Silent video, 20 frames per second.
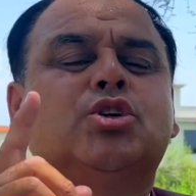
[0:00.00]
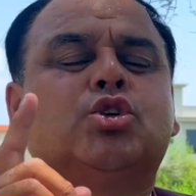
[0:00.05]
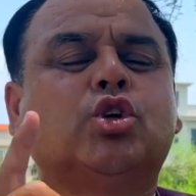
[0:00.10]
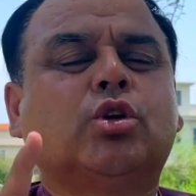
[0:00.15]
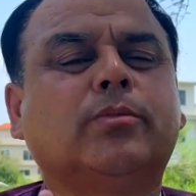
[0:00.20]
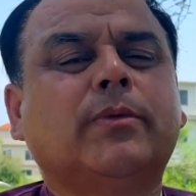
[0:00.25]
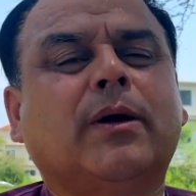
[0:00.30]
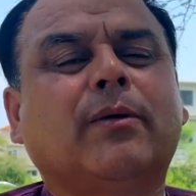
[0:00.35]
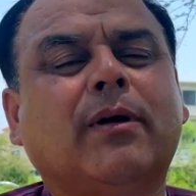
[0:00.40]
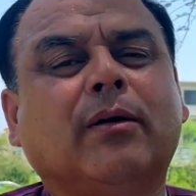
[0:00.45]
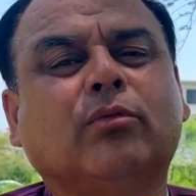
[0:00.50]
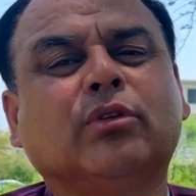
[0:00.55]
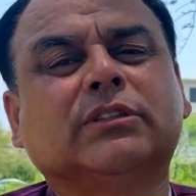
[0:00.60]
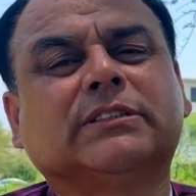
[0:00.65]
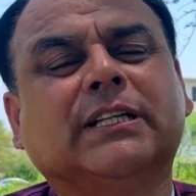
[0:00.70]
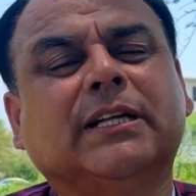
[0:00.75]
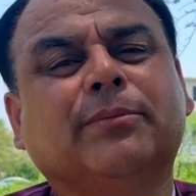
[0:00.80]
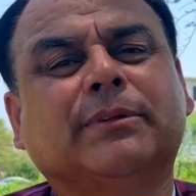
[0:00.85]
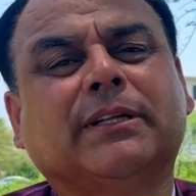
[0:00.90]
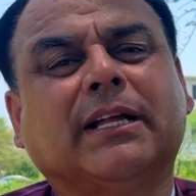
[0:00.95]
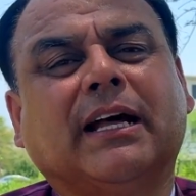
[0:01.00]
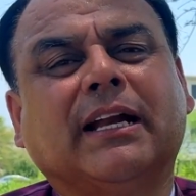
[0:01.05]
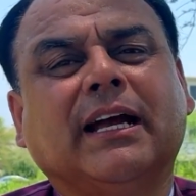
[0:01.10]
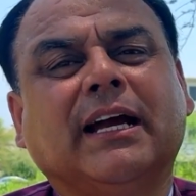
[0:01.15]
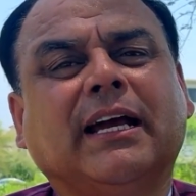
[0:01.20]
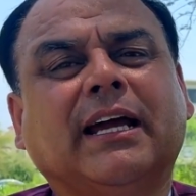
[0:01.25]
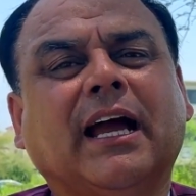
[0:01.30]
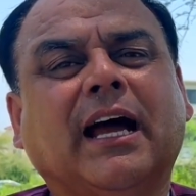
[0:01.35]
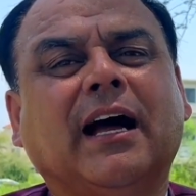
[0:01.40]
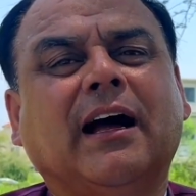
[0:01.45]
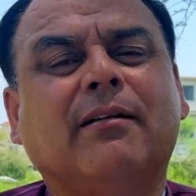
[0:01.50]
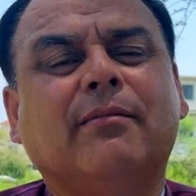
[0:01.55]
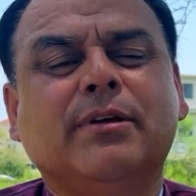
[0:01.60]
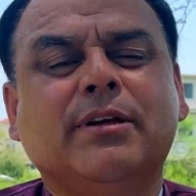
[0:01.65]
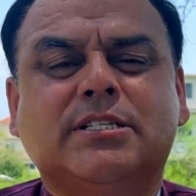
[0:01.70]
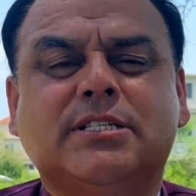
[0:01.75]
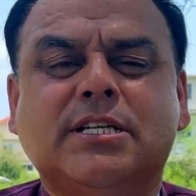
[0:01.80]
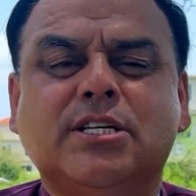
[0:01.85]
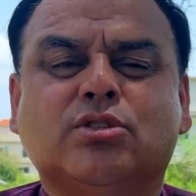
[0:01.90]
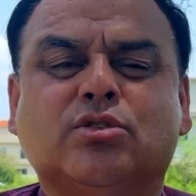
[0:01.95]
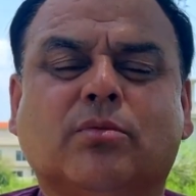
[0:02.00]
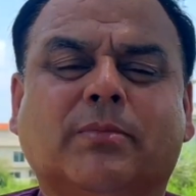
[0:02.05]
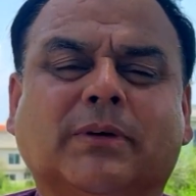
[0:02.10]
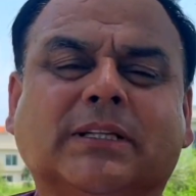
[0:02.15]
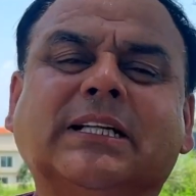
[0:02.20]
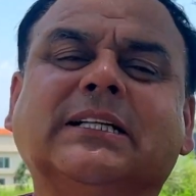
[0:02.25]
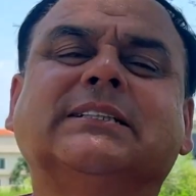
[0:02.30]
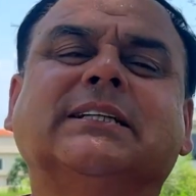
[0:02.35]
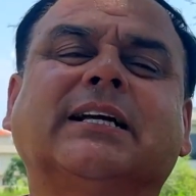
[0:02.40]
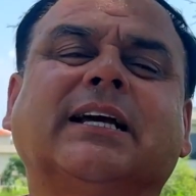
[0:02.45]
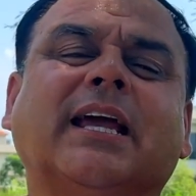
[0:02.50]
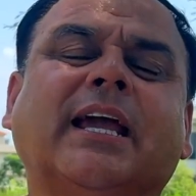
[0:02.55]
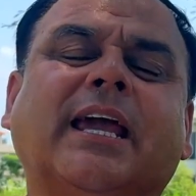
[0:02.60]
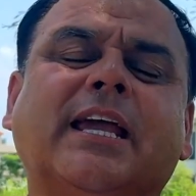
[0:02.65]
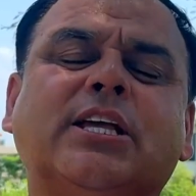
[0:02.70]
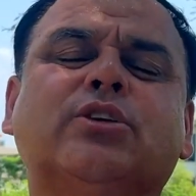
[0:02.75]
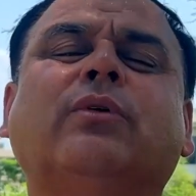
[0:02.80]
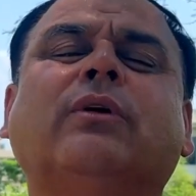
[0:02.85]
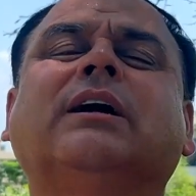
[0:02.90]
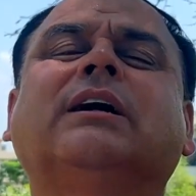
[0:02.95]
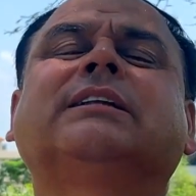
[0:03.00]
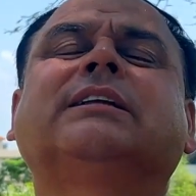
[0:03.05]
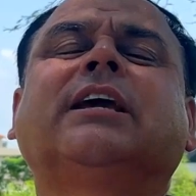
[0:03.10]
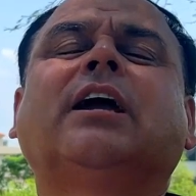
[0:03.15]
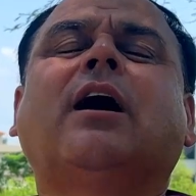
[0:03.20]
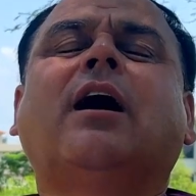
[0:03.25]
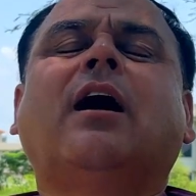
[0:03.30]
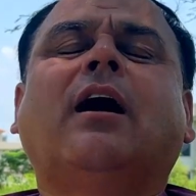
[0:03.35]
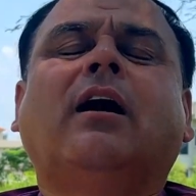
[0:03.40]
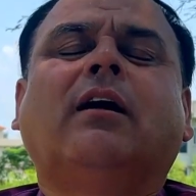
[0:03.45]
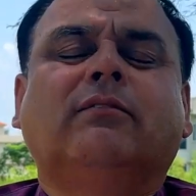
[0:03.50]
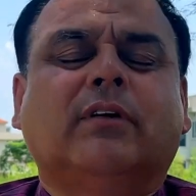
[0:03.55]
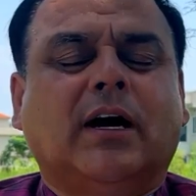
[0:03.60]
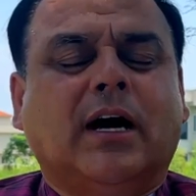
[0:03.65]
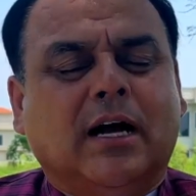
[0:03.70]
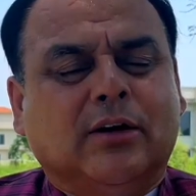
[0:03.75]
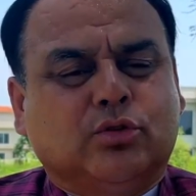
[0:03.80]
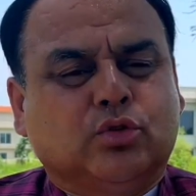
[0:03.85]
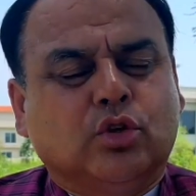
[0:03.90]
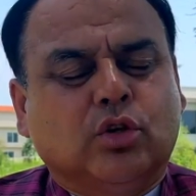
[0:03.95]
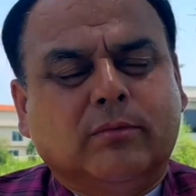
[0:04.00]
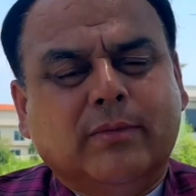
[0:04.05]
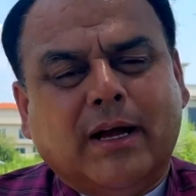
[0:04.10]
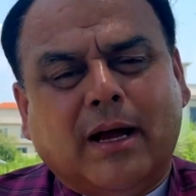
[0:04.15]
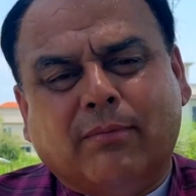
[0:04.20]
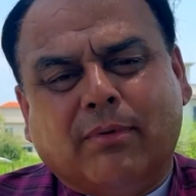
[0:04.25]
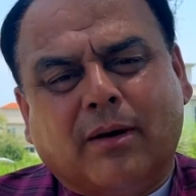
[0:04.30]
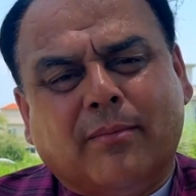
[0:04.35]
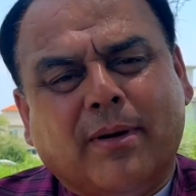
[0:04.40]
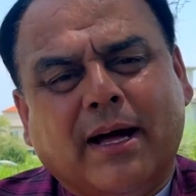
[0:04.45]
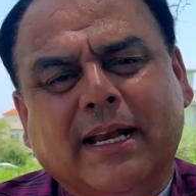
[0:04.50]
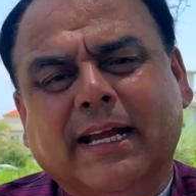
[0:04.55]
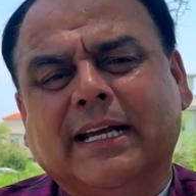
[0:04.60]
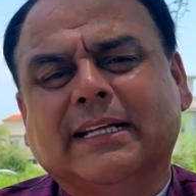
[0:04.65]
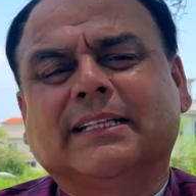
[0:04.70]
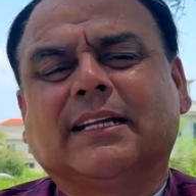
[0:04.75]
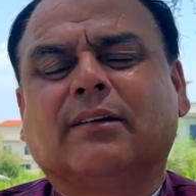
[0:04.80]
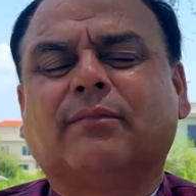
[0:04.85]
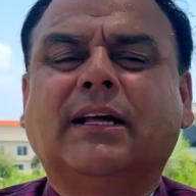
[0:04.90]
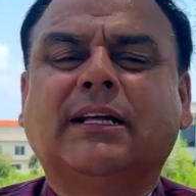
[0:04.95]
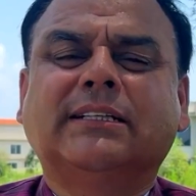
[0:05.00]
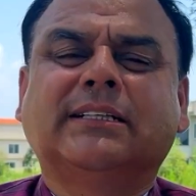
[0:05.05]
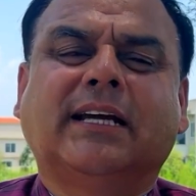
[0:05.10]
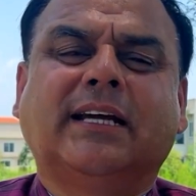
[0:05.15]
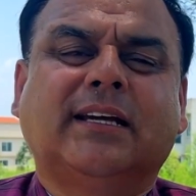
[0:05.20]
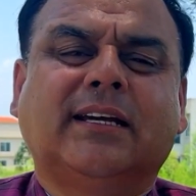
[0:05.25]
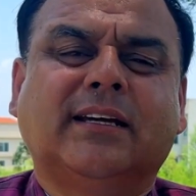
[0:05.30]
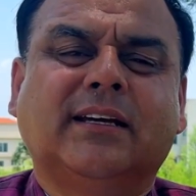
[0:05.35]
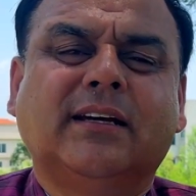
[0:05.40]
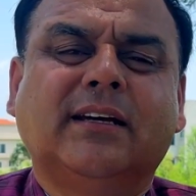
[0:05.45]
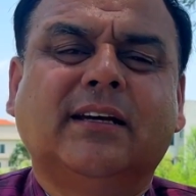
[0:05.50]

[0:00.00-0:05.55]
शुरू में हम आपको इसलिए बता रहे हैं कि आप इस चीज़ को मद्देनजर रखें कि इस वक्त की शुरू में आप कमाने की तरफ ना जाएँ